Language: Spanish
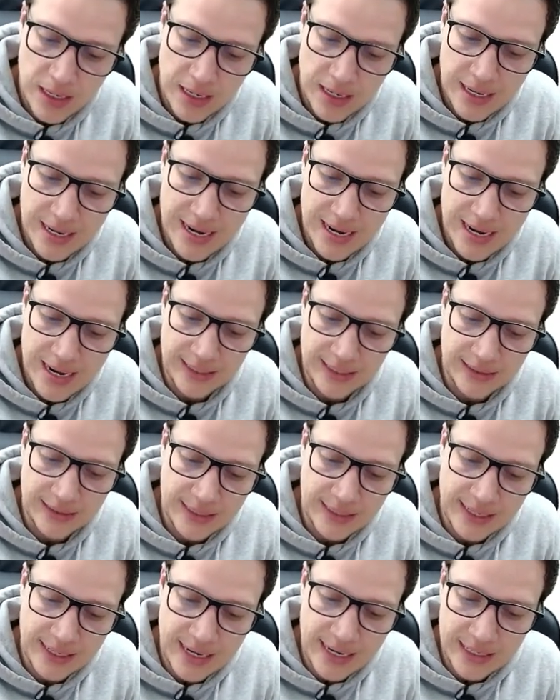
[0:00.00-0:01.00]
la
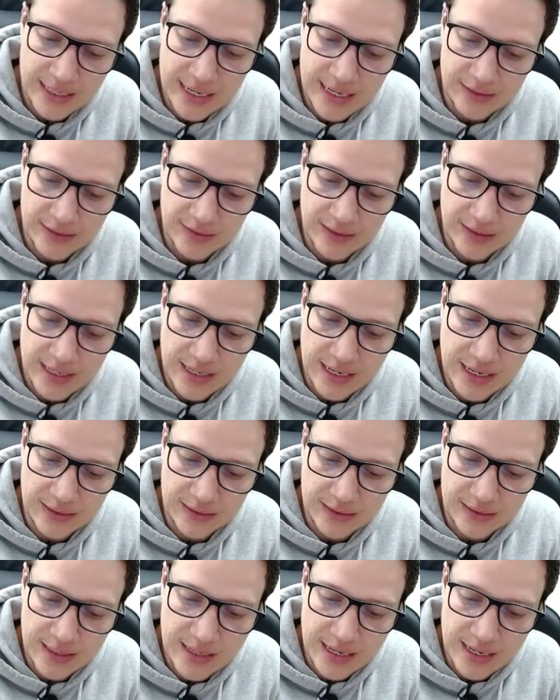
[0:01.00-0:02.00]
integral de la
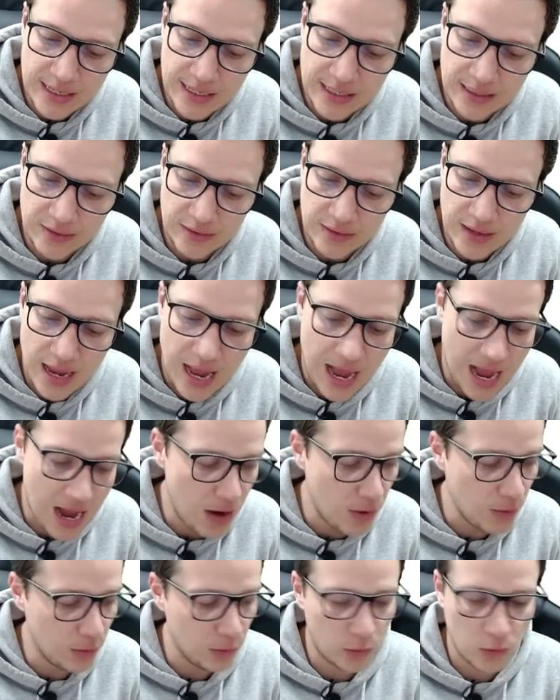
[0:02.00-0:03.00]
secante de x
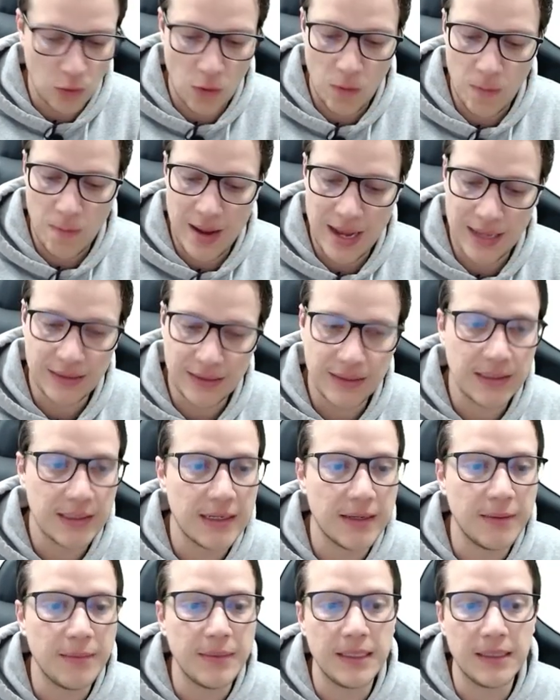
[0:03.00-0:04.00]

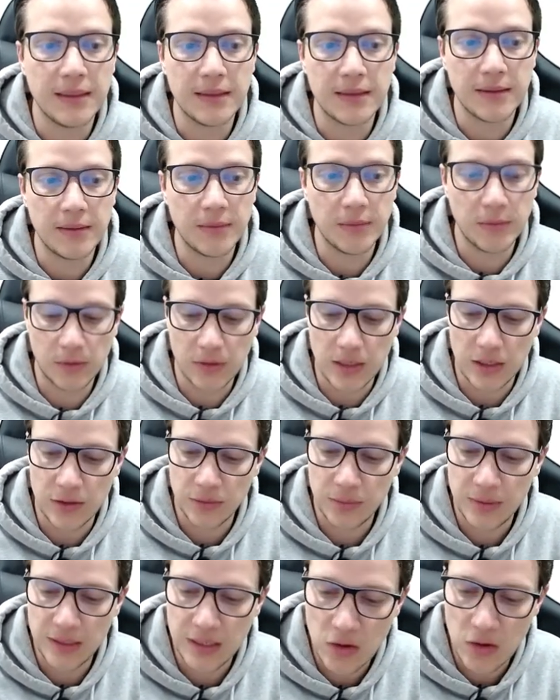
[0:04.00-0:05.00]
automáticamente,
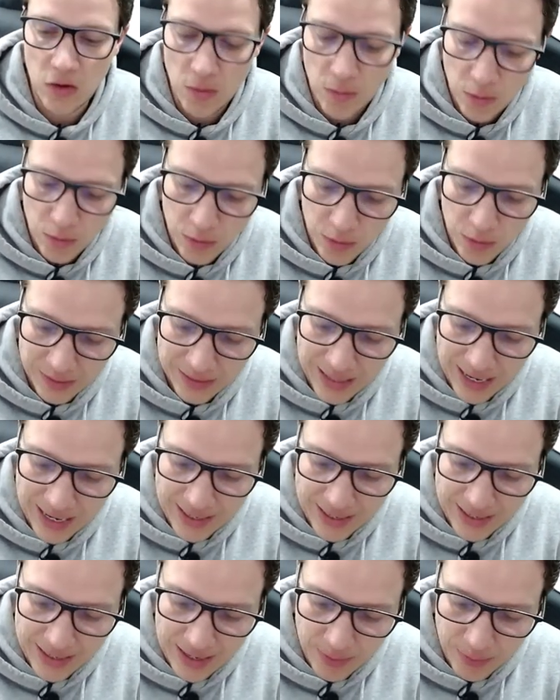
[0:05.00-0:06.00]
muchachos, miren cómo
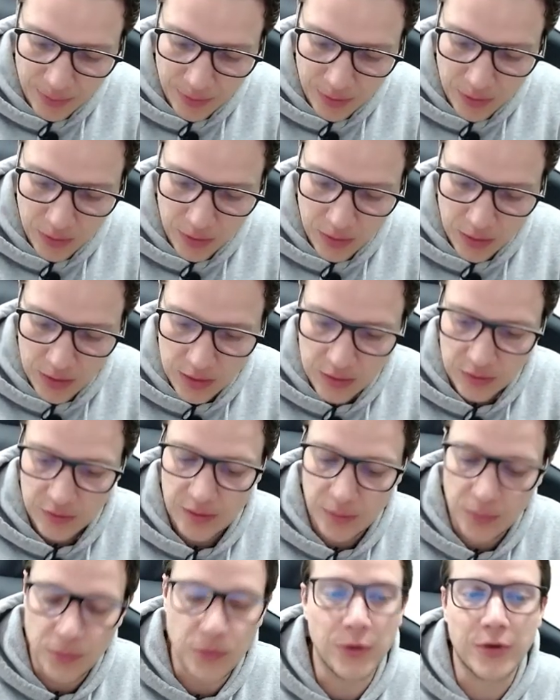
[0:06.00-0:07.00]
tan rápido
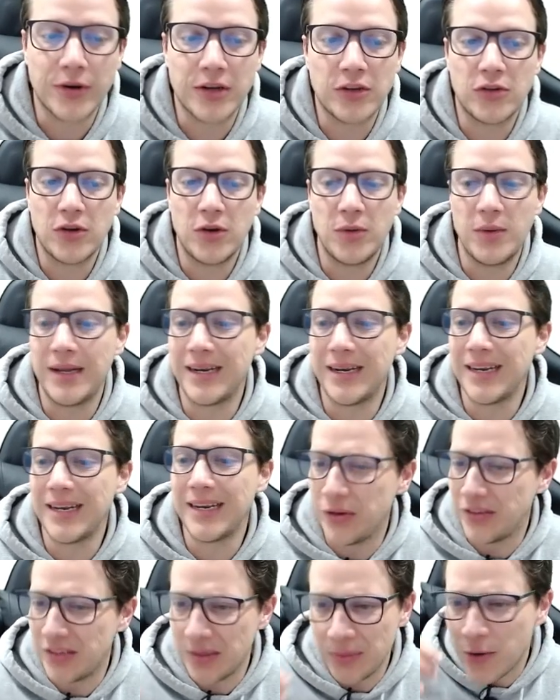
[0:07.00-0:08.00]
se pudo resolver y no
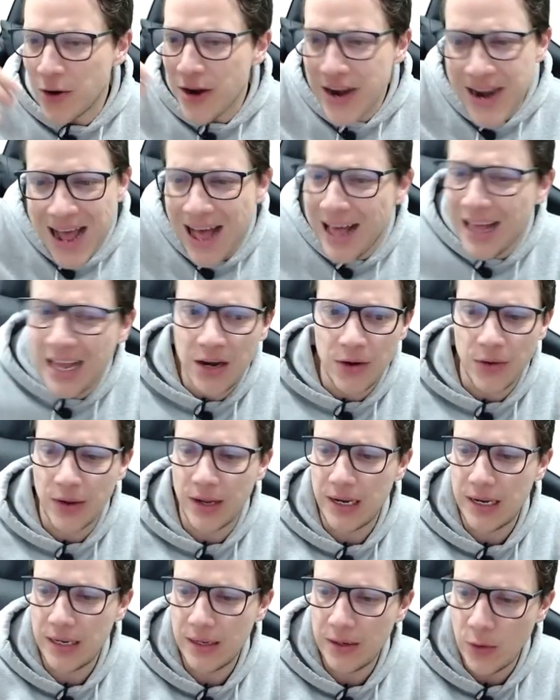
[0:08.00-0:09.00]
hicimos nada de
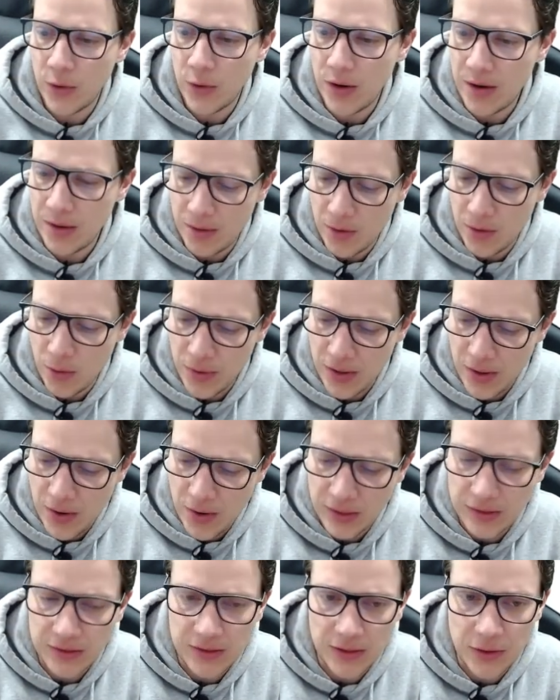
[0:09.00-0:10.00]
los, los videos
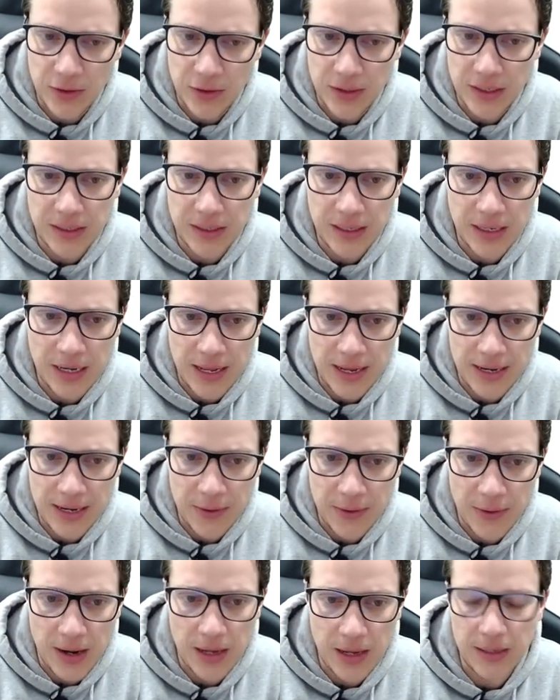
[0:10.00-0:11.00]
anteriores de la
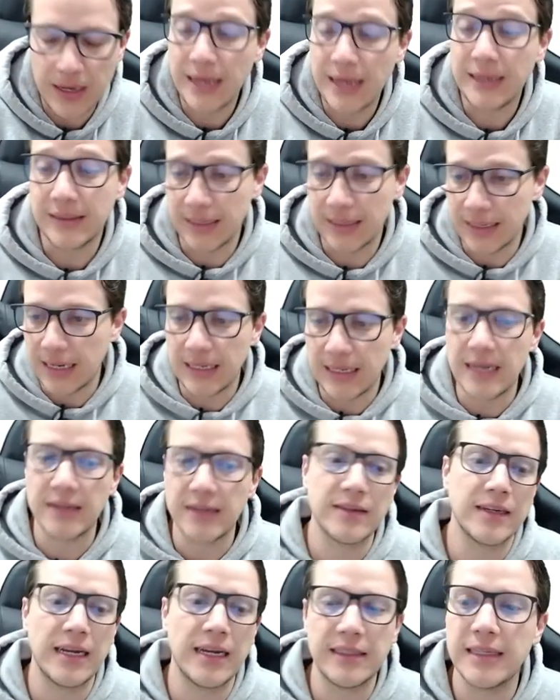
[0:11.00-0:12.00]
derivada, la integral de la
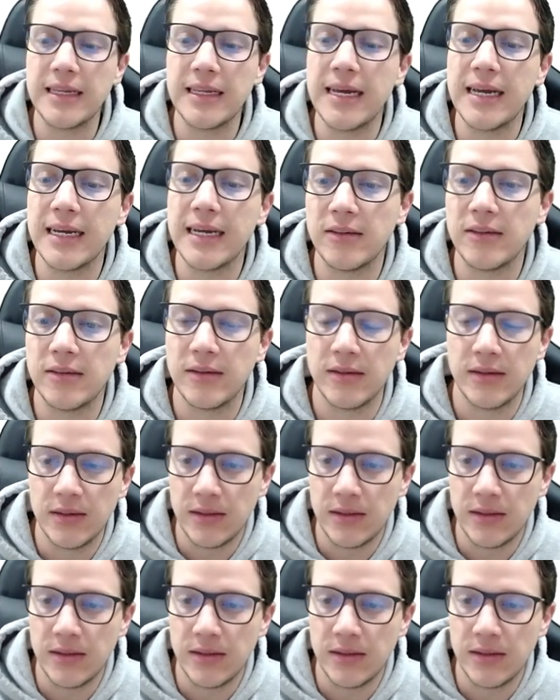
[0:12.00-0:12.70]
secante de x